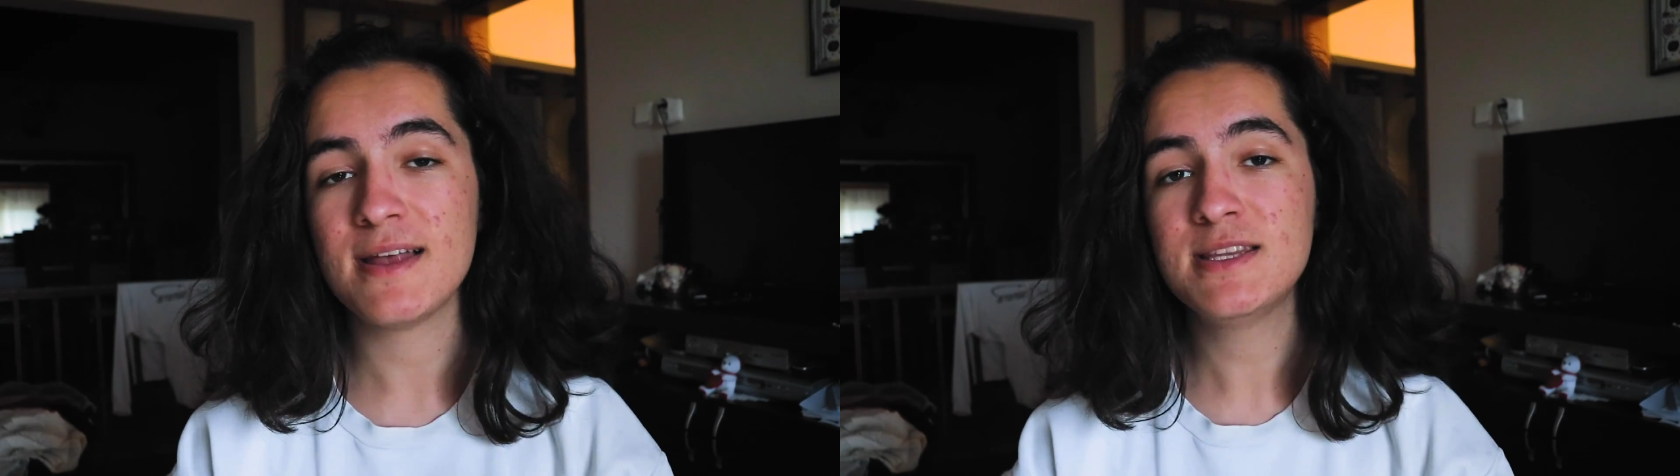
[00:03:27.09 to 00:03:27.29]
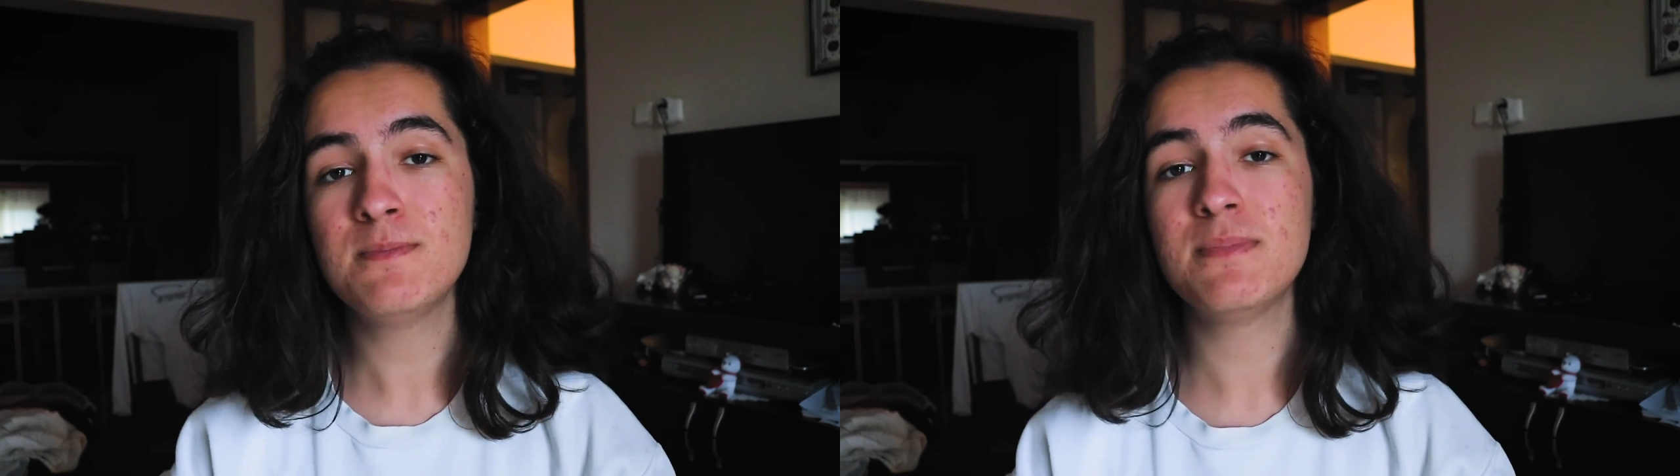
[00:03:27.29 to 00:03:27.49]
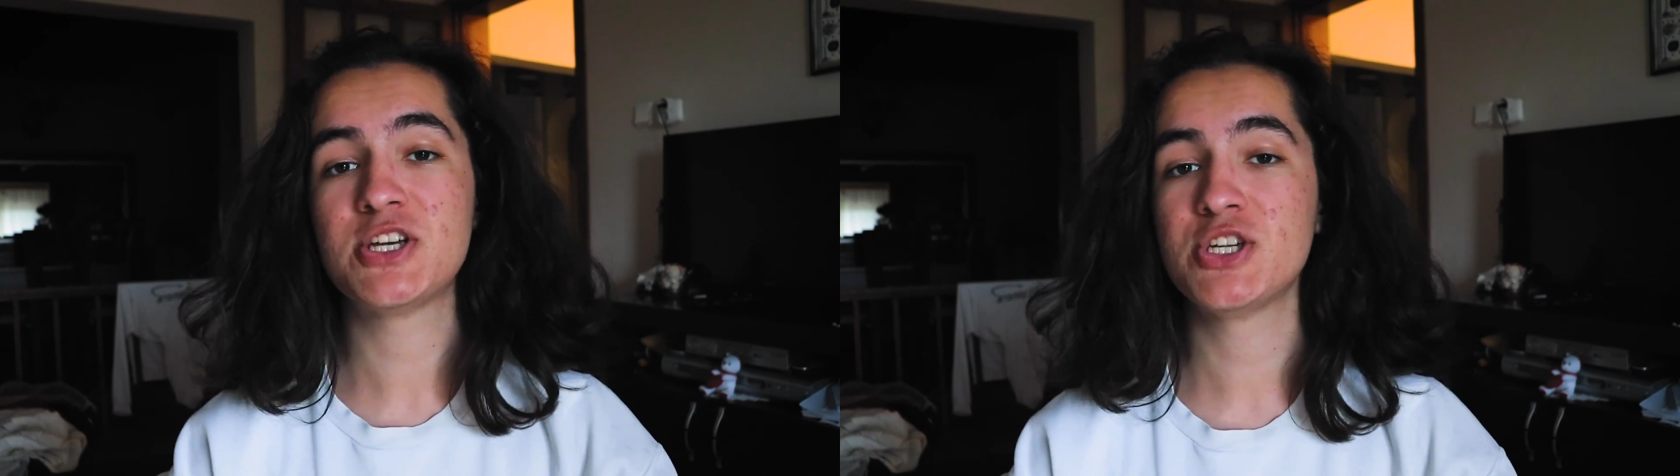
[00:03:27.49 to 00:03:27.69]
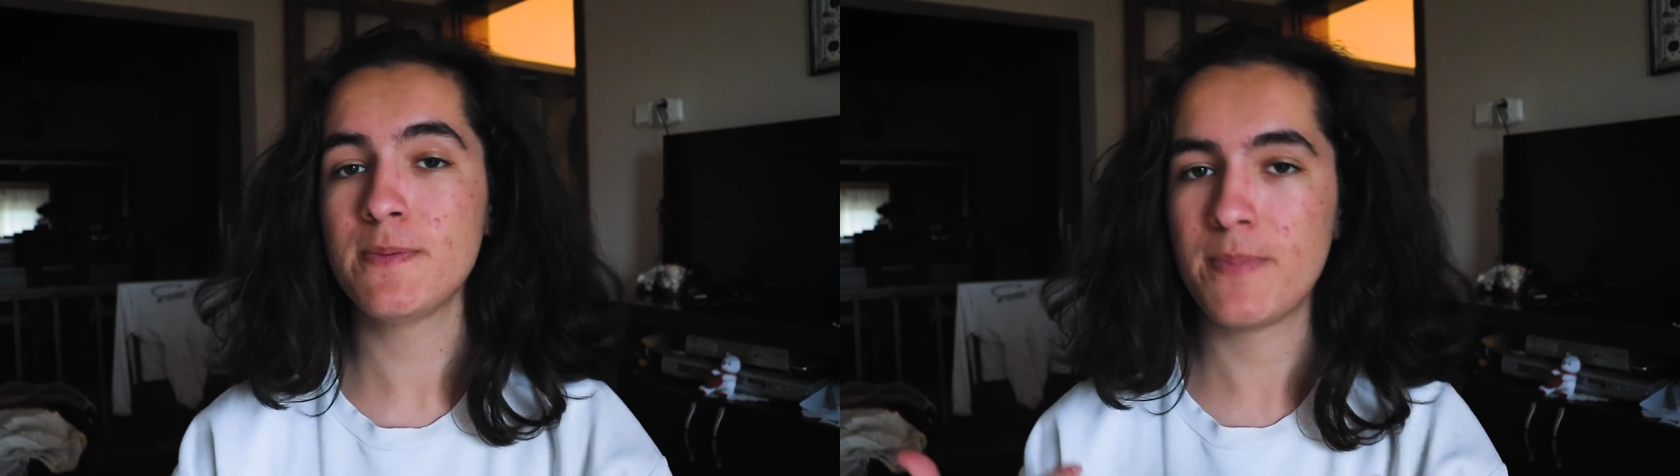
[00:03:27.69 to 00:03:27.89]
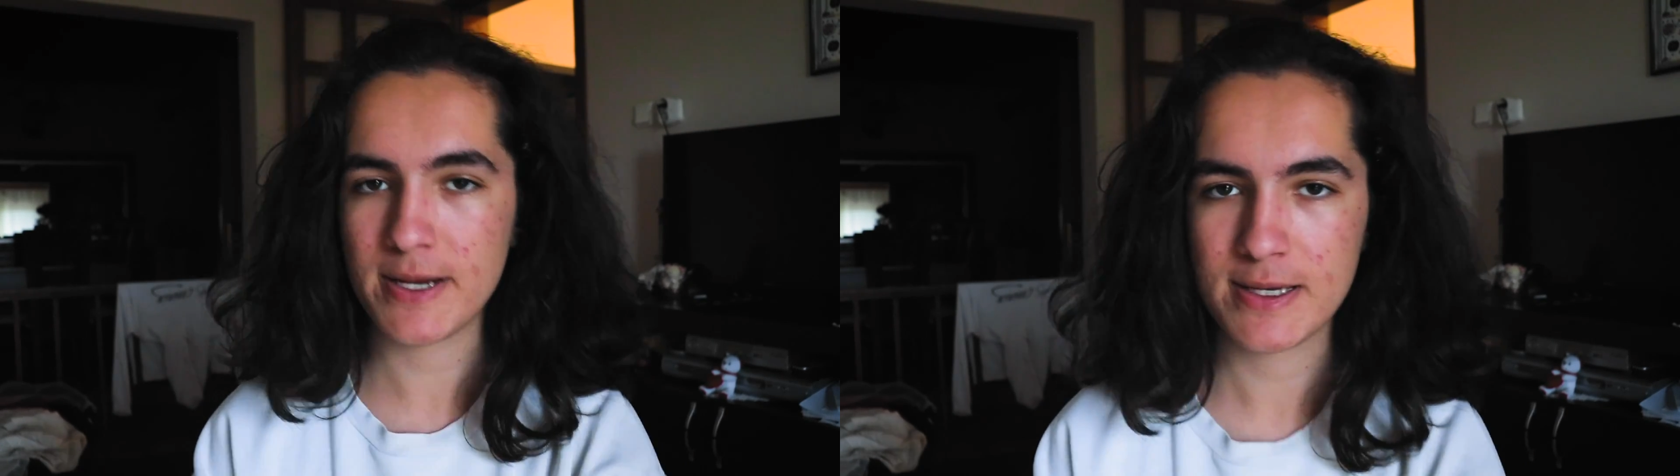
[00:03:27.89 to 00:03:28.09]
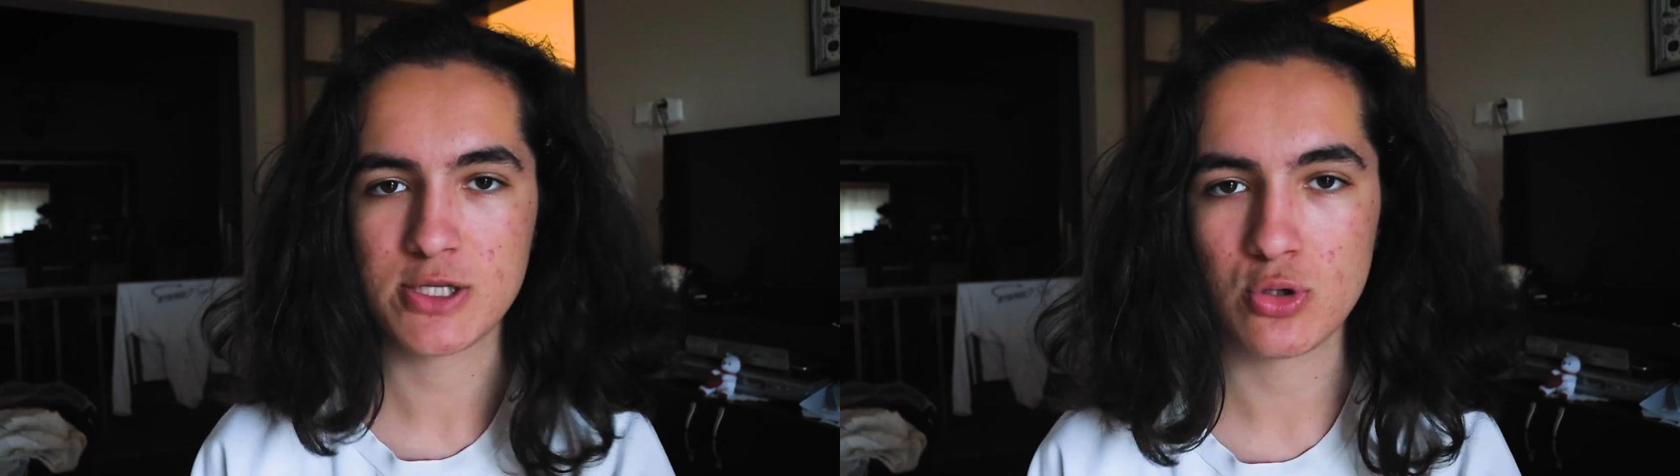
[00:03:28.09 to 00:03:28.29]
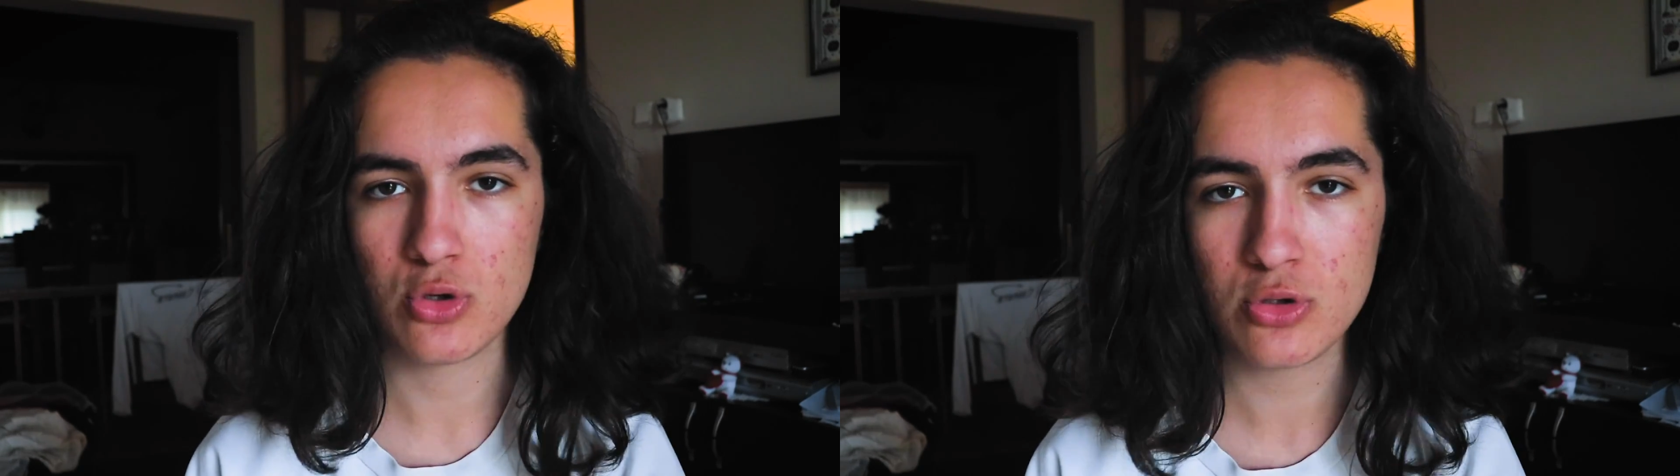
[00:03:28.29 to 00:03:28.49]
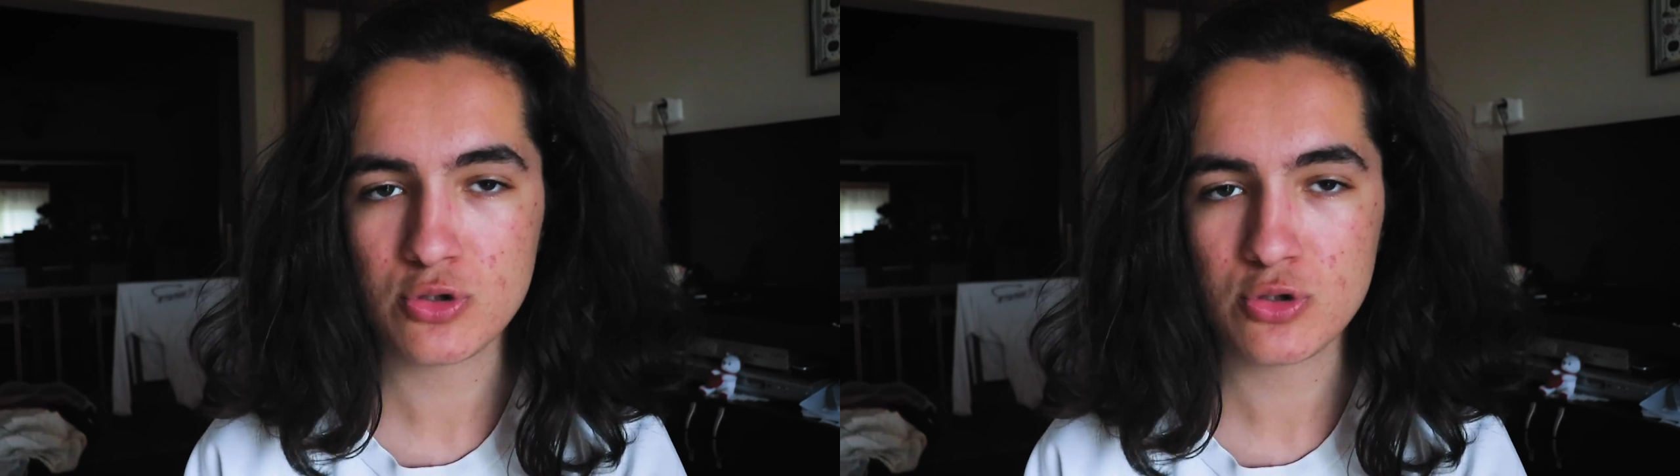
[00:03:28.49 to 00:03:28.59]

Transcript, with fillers: adım başına para kazanıyoruz.